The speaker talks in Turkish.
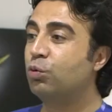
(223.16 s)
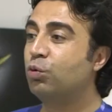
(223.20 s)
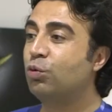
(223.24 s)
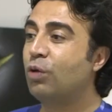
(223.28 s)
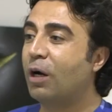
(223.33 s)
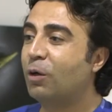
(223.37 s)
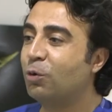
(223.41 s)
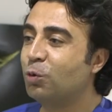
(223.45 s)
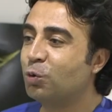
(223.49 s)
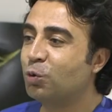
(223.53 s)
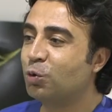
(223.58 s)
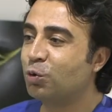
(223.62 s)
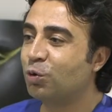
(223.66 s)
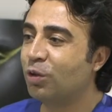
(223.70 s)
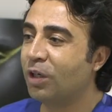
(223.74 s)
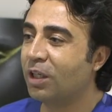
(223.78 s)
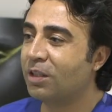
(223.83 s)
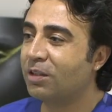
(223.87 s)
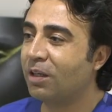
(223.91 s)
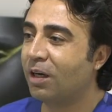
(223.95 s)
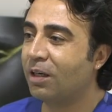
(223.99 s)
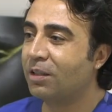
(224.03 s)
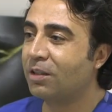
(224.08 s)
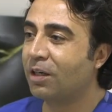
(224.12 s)
Dudak
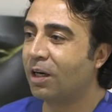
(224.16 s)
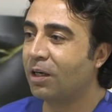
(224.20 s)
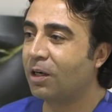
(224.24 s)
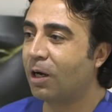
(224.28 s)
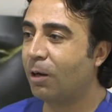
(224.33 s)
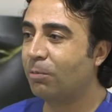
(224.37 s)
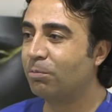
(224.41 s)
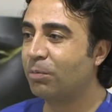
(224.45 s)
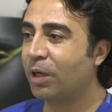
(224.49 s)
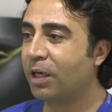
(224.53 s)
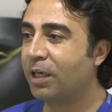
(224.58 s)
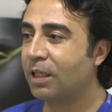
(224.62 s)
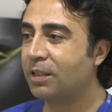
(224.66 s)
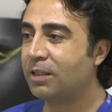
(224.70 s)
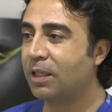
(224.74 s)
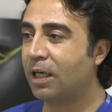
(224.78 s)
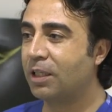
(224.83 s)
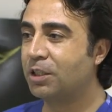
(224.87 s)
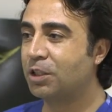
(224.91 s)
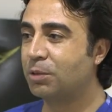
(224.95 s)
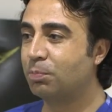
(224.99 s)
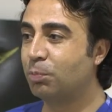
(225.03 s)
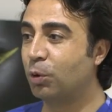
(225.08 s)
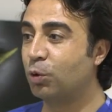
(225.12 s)
uçuklatan rakamlara
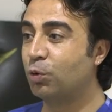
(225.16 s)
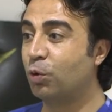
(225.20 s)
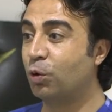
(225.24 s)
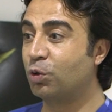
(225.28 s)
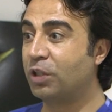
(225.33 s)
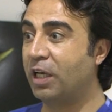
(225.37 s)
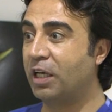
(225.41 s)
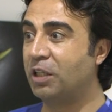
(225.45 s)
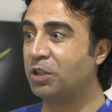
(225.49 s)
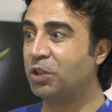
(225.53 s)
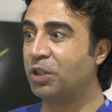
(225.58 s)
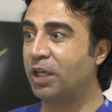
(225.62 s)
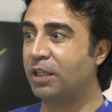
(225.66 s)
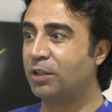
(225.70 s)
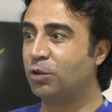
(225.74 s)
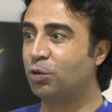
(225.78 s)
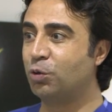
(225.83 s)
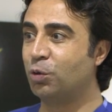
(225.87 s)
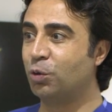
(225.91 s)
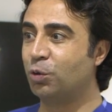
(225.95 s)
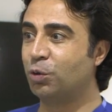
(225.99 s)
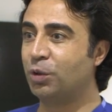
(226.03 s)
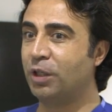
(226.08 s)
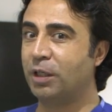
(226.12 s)
saç botoks
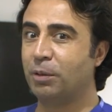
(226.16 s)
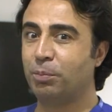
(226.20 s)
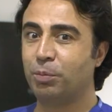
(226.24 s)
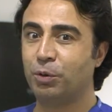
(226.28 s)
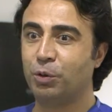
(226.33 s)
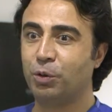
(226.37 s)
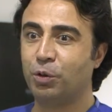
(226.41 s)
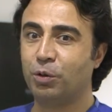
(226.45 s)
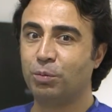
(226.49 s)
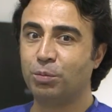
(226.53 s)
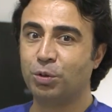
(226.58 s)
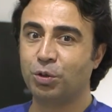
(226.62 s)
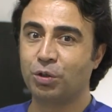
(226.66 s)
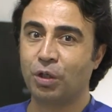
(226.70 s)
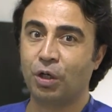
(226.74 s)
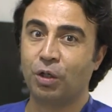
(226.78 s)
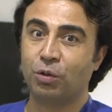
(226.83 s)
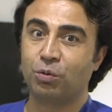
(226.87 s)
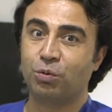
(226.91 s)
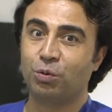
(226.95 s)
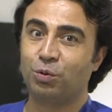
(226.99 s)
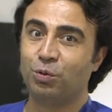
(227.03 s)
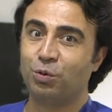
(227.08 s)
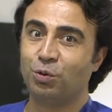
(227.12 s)
enjeksiyonu yapılıyormuş.
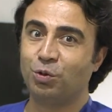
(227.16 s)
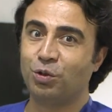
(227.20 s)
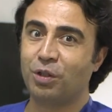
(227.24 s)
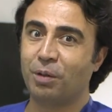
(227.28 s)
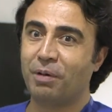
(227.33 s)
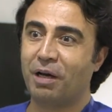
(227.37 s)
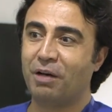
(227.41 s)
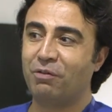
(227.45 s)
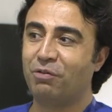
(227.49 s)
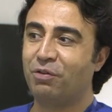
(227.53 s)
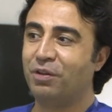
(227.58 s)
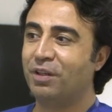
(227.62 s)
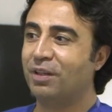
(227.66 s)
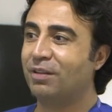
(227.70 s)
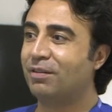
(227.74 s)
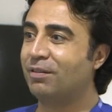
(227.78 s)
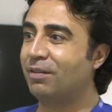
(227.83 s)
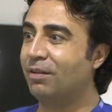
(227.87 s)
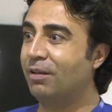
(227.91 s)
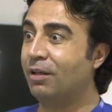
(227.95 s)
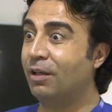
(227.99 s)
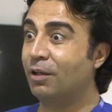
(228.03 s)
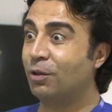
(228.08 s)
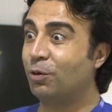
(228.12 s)
Duyunca ben
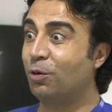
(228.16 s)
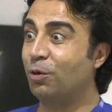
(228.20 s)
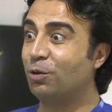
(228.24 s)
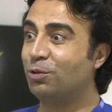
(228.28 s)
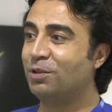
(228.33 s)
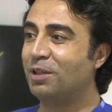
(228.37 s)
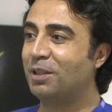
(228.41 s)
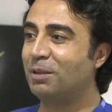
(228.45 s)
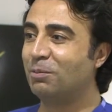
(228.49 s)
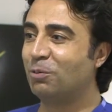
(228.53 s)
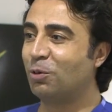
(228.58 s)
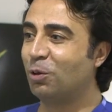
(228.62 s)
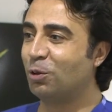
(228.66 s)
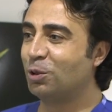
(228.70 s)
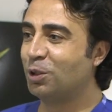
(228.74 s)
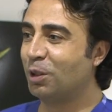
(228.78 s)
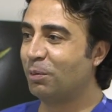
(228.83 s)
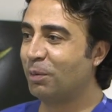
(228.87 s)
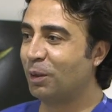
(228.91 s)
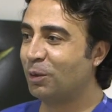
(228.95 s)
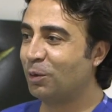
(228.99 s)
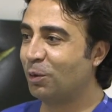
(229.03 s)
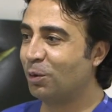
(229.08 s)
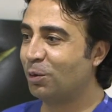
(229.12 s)
fiyatı gözlerim
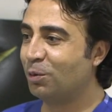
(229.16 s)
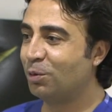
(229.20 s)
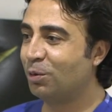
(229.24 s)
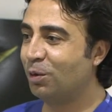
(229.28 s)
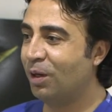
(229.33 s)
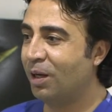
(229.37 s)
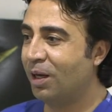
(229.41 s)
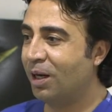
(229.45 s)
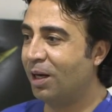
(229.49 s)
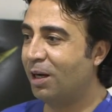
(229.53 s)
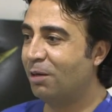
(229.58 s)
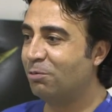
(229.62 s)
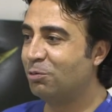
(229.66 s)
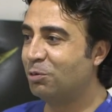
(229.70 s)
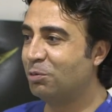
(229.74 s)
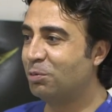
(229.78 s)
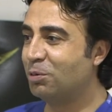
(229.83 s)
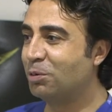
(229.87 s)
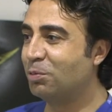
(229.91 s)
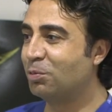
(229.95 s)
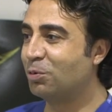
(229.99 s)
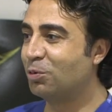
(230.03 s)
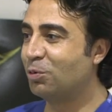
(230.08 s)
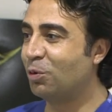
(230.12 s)
kocaman oldu. Halbuki
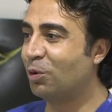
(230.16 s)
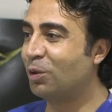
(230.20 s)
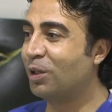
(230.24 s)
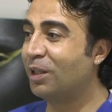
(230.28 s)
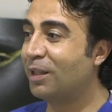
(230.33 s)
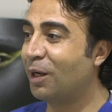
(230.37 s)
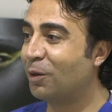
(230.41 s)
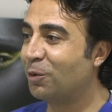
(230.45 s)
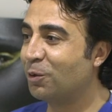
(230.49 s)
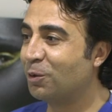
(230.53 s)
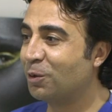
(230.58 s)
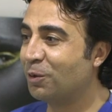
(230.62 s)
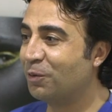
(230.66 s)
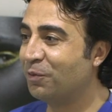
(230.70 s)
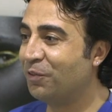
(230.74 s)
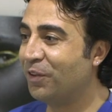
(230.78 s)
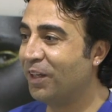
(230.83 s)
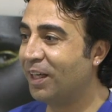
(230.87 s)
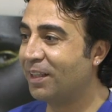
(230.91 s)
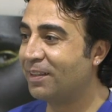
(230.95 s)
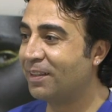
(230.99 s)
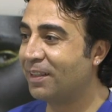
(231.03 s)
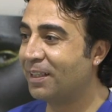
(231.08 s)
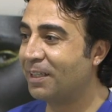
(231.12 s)
biz burada o kadar uygun
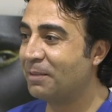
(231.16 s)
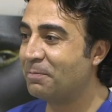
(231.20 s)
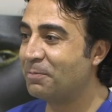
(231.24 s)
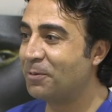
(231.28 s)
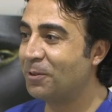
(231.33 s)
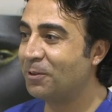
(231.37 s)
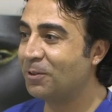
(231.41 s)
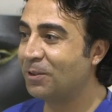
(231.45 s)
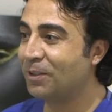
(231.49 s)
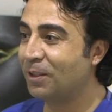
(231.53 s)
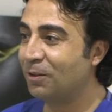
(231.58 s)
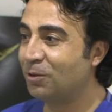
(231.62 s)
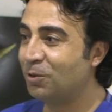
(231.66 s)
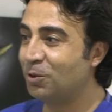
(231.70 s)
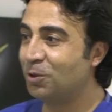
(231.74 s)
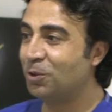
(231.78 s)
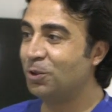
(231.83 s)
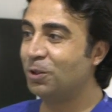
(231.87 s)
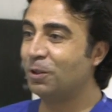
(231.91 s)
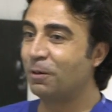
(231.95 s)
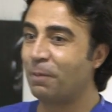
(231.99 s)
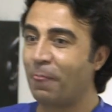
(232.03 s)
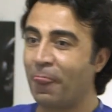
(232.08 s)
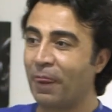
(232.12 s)
fiyatlara yapıyoruz ki
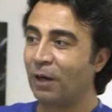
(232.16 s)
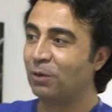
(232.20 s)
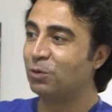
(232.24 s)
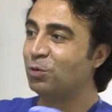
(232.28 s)
düşünün.